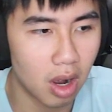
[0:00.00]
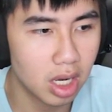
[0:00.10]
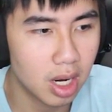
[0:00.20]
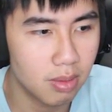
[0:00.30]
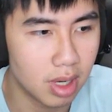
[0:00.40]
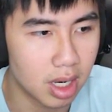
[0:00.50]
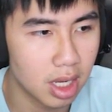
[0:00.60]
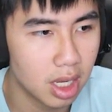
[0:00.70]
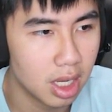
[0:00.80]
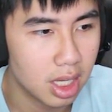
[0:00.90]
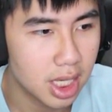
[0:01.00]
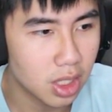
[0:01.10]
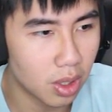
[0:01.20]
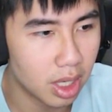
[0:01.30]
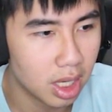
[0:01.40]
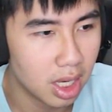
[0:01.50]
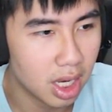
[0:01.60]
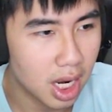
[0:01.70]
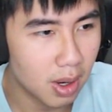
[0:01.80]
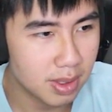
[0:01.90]
god không được thế rồi
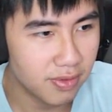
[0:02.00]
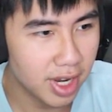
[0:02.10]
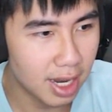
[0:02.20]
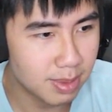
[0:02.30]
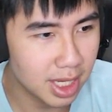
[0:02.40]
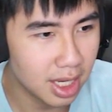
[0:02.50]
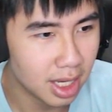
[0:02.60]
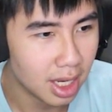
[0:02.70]
không là diễn viên làm gì